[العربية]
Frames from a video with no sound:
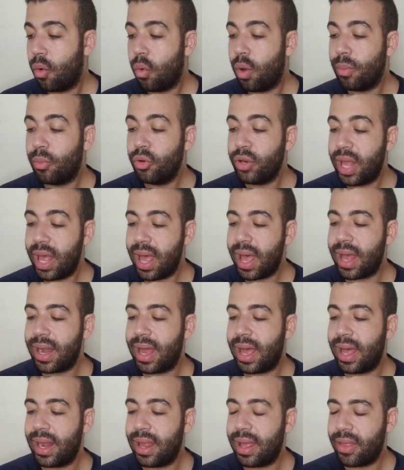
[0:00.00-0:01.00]
وبناء
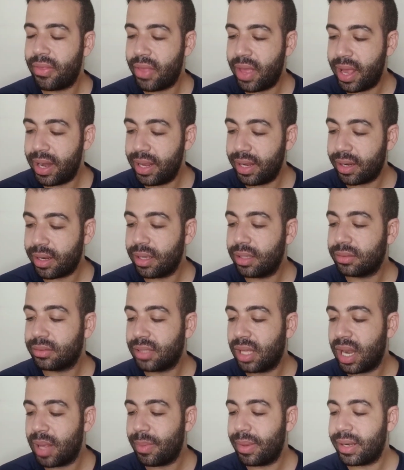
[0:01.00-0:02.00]
على ذلك
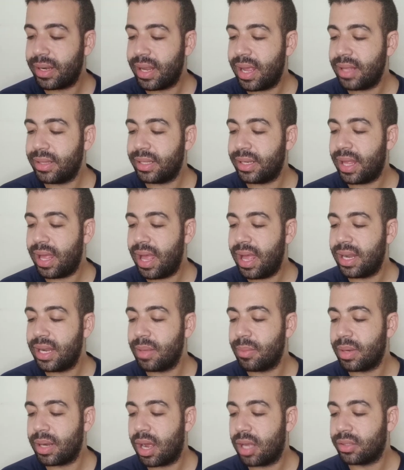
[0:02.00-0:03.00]
طلب النادي
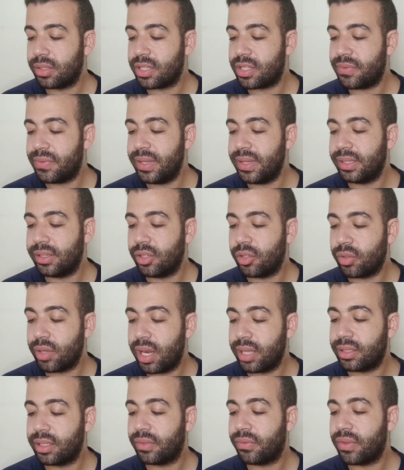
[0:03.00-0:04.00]
الأهلي من هدرسفيلد
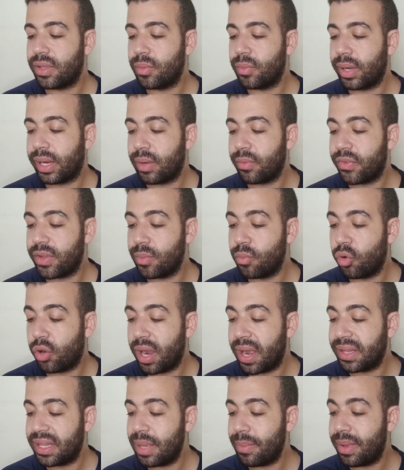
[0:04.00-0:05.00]
يونايتد في في
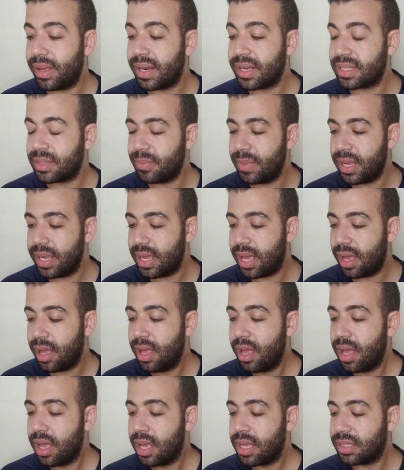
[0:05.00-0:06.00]
مكاتبة رسمية
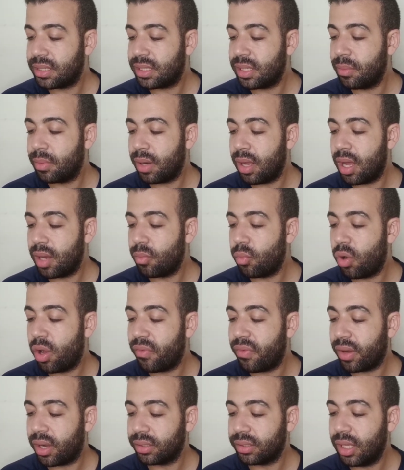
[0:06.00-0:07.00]
استمرار
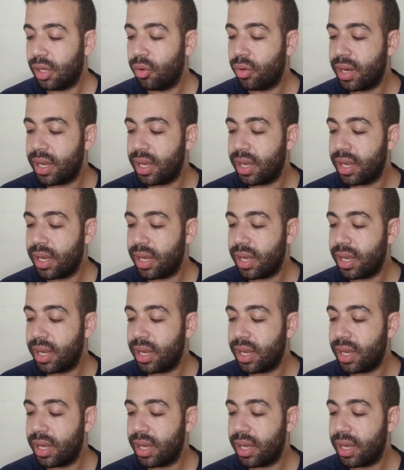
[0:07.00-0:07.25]
موافقته